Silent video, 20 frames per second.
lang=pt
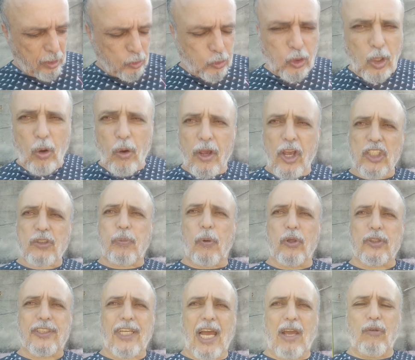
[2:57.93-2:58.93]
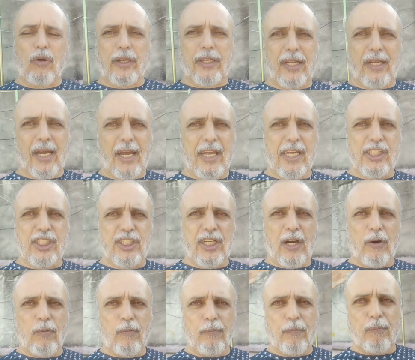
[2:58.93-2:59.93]
Sou responsável aqui na
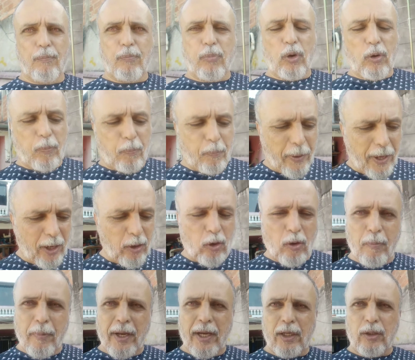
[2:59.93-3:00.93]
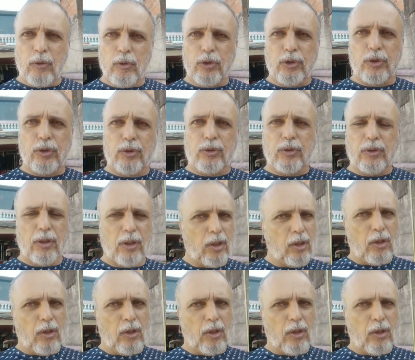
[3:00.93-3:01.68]
região por pelo menos